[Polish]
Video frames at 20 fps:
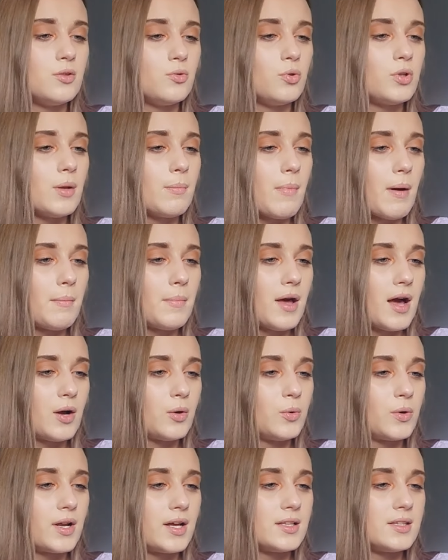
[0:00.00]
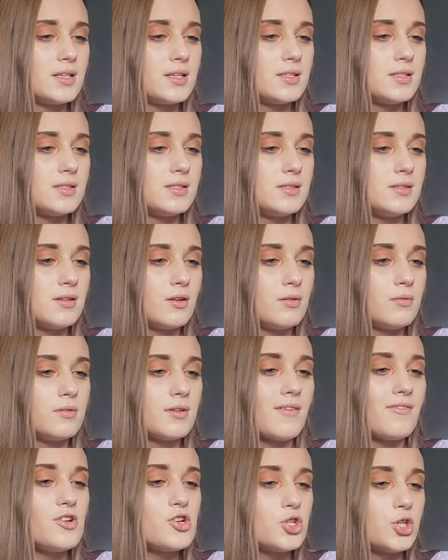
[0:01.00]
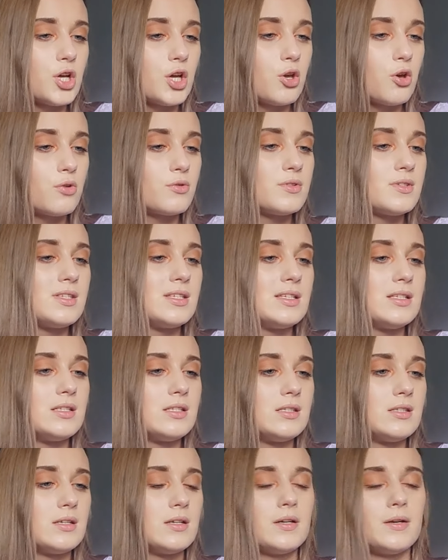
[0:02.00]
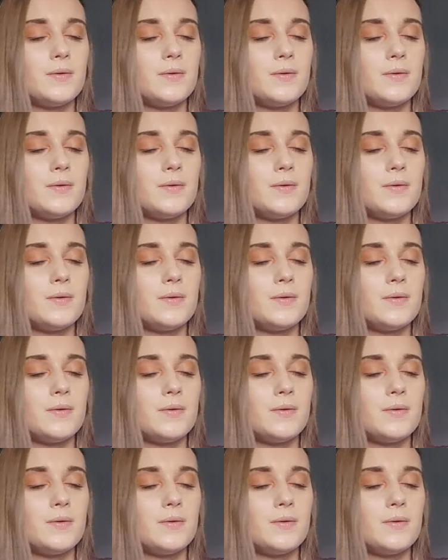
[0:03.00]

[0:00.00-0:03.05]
tutaj mamy akurat z, nawilżający z